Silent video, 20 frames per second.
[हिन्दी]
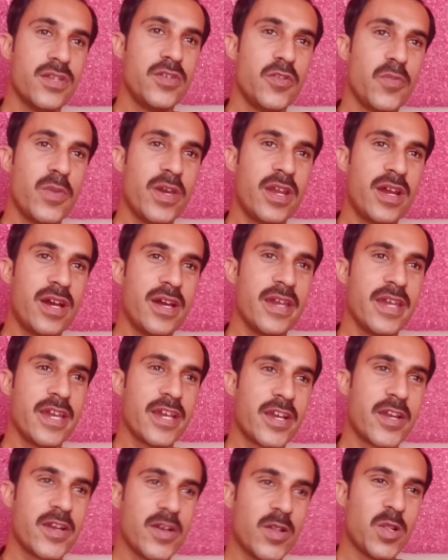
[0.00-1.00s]
जो मेरा
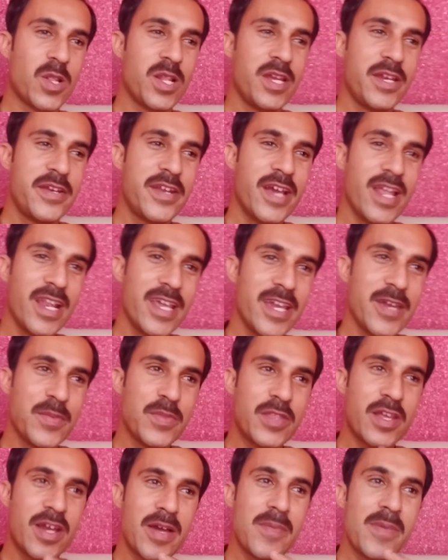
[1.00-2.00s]
एक लेटल
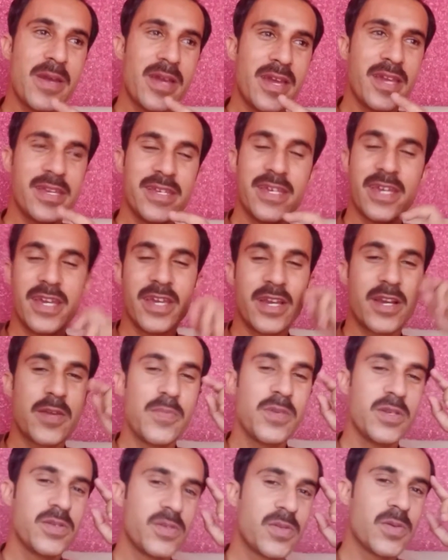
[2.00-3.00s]
एम था मैं ये
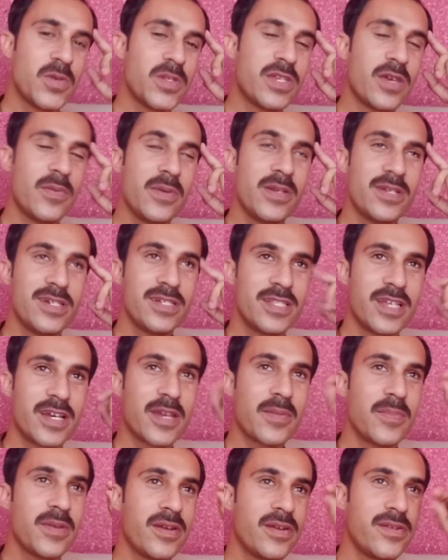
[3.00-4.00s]
कभी सोचा भी नहीं था
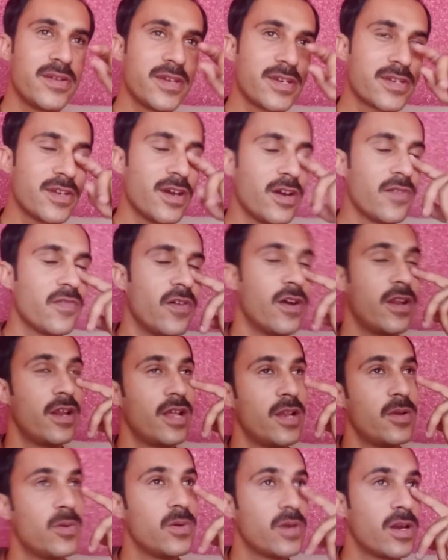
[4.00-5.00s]
कि मेरा टिकटॉक
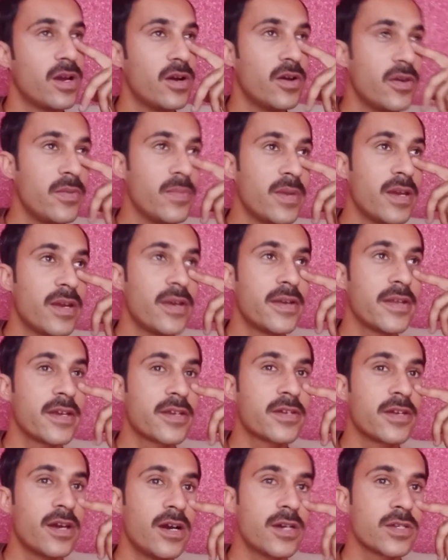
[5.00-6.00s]
वायरल होगा और मेरा
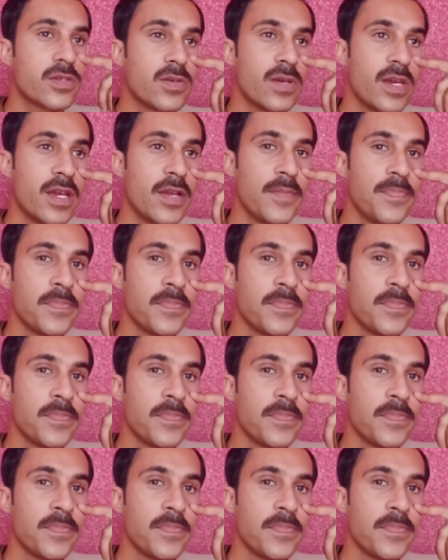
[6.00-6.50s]
टिकटॉक जो है